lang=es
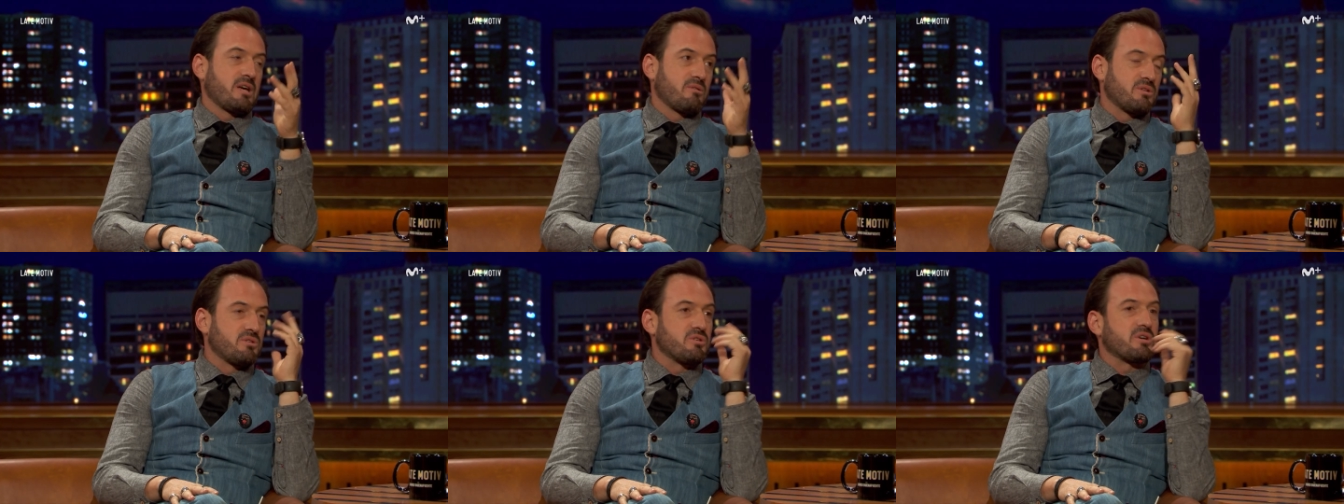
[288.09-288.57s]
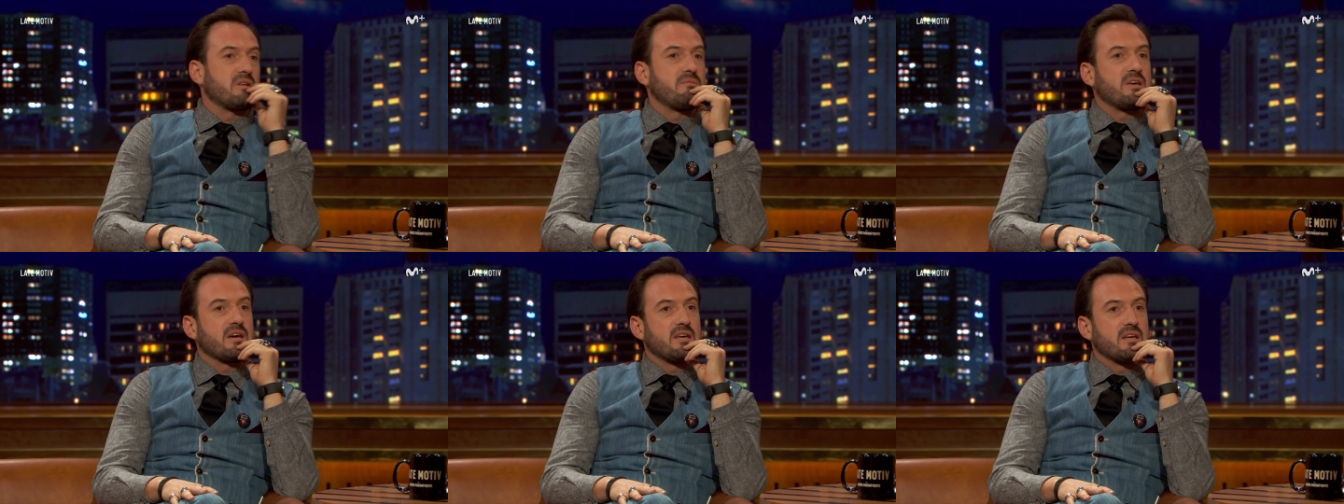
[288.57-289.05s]
Ahí cuando yo
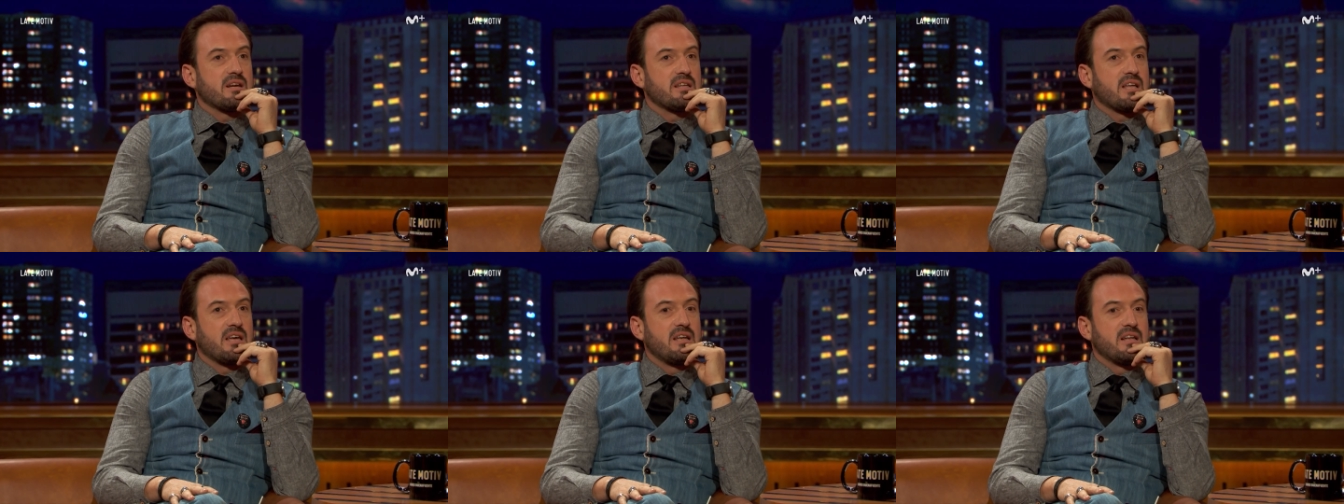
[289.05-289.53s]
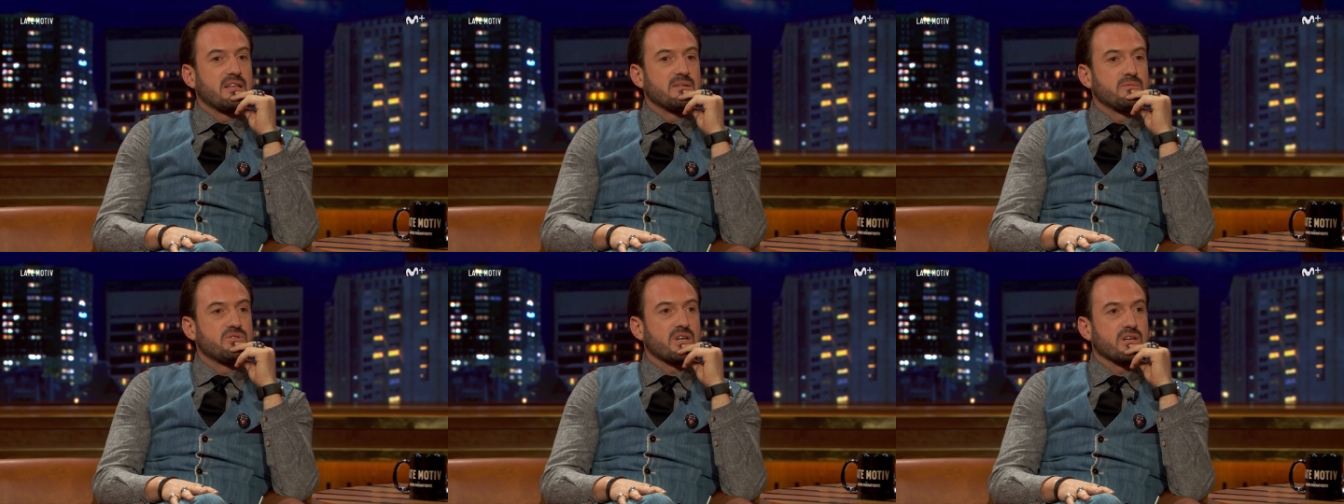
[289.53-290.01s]
escribía aquella retaína
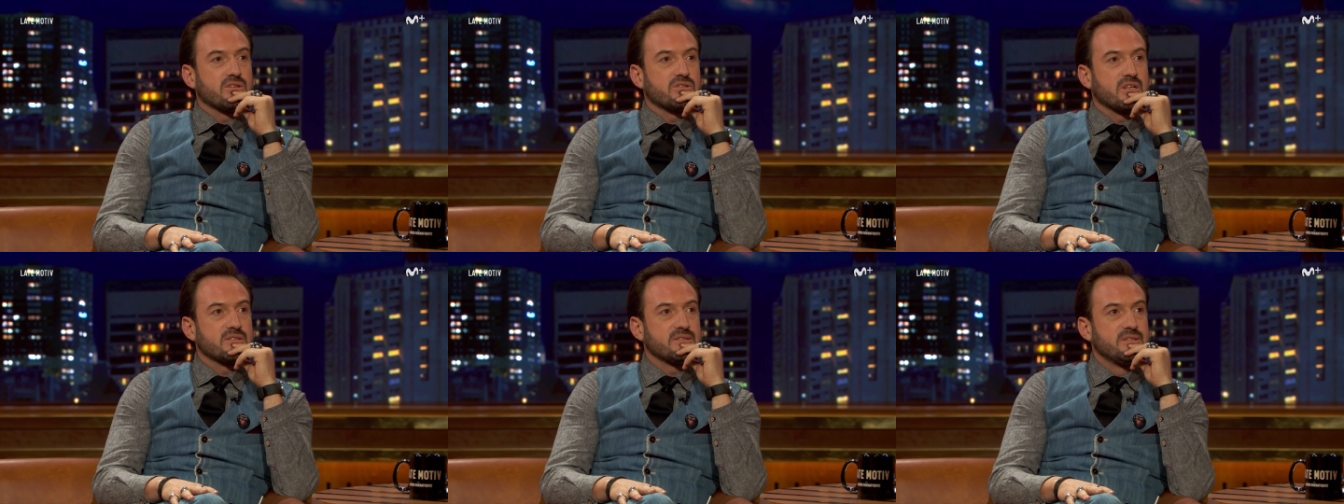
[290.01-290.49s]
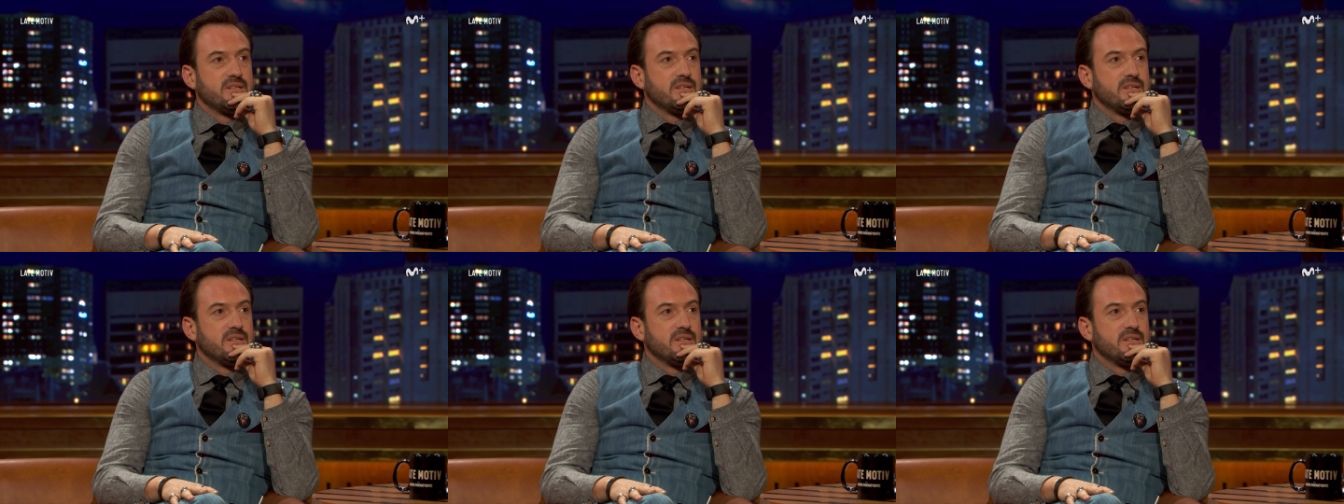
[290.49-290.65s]
de muchas cosas.